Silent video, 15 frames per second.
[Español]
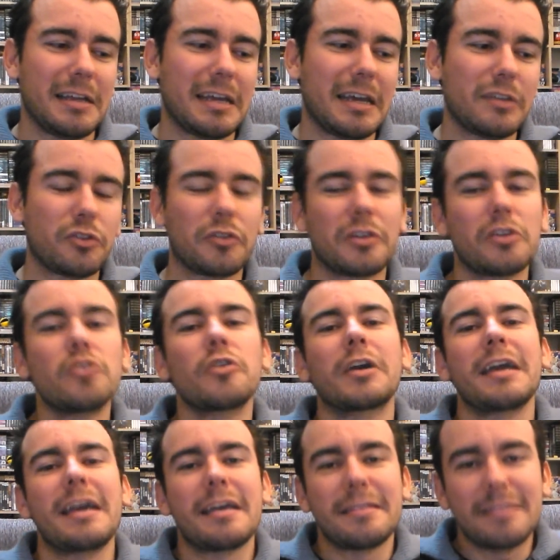Entonces lo
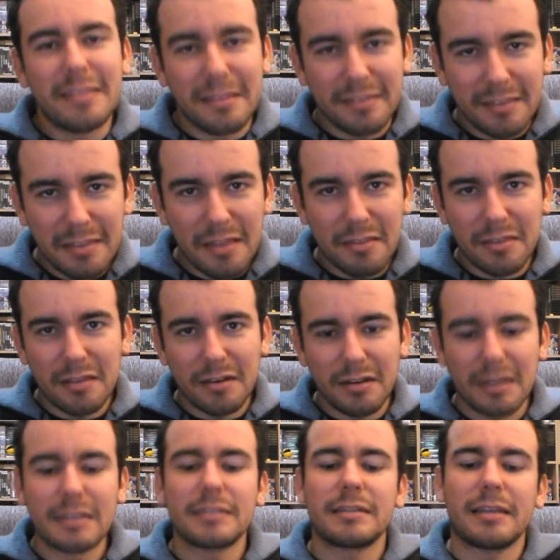que decide hacer
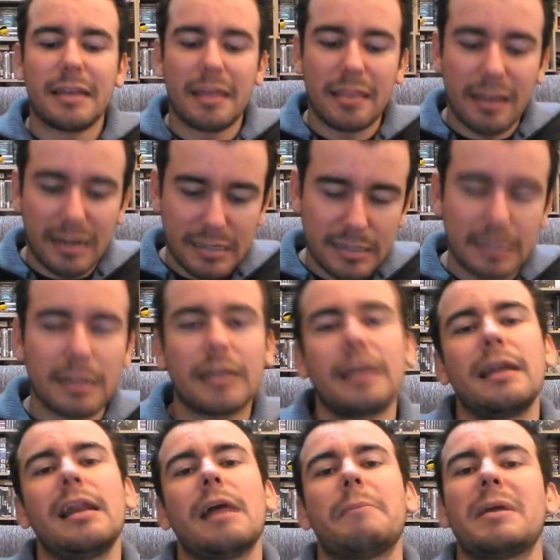es quedarse
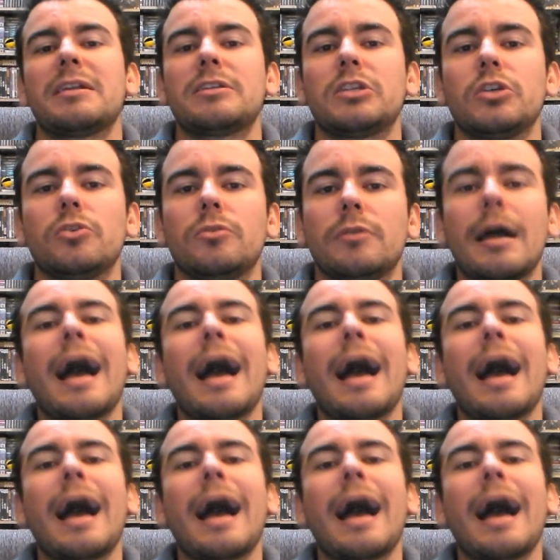en la mansión